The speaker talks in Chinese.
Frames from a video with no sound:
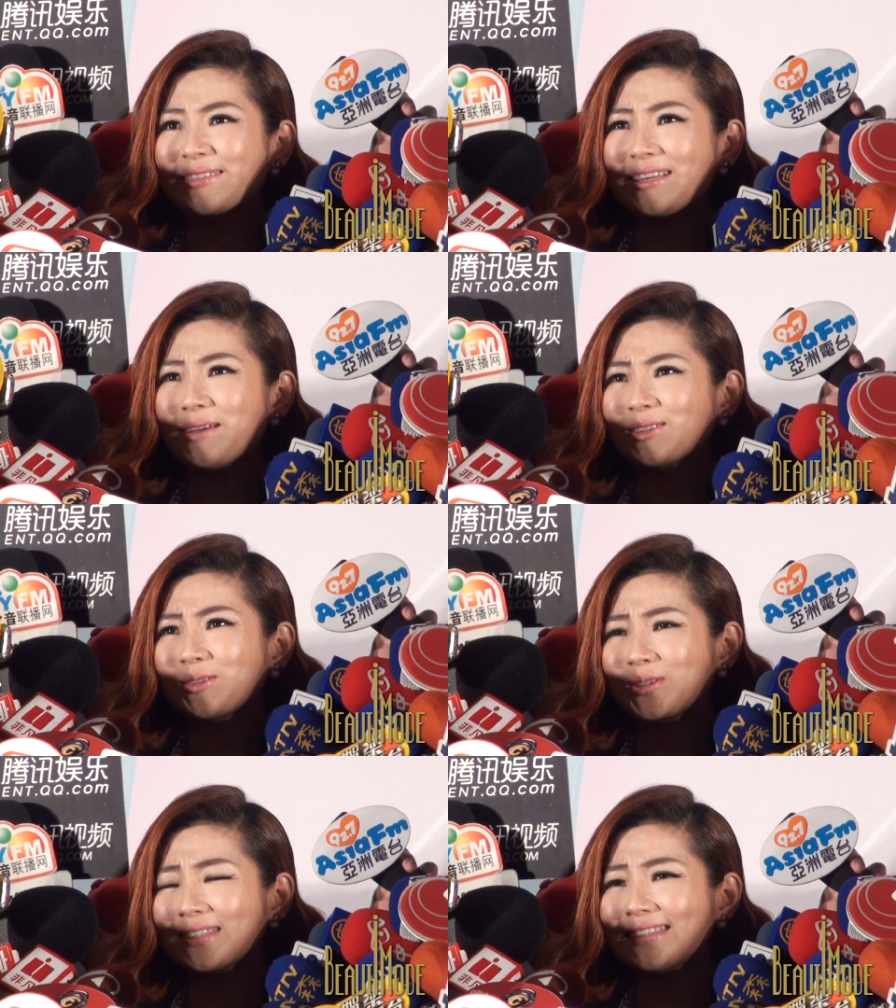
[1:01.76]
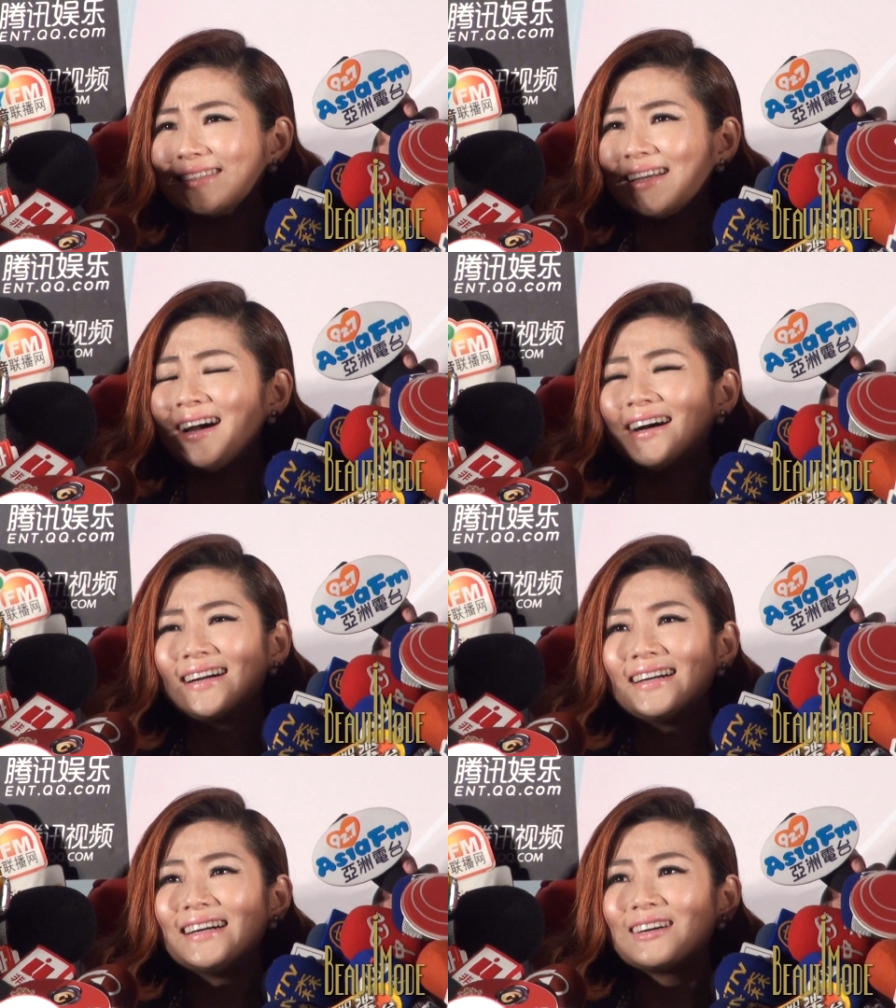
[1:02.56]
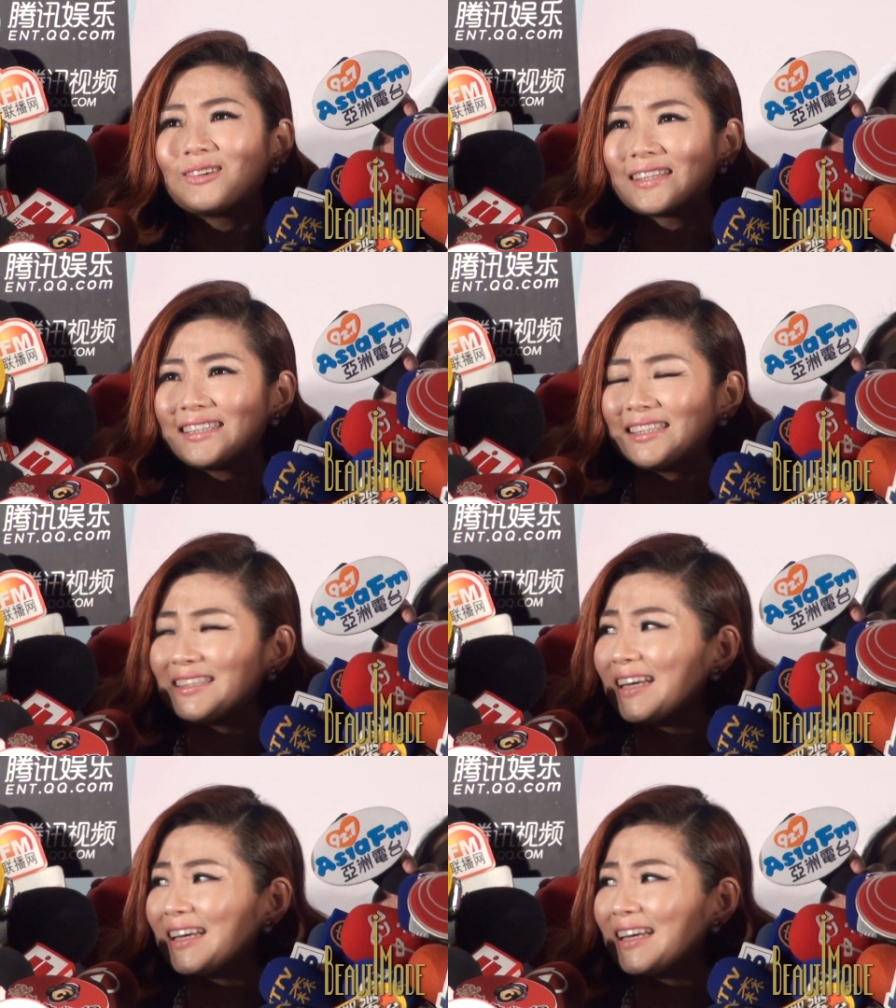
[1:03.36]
我那一秒钟，我就是。我的心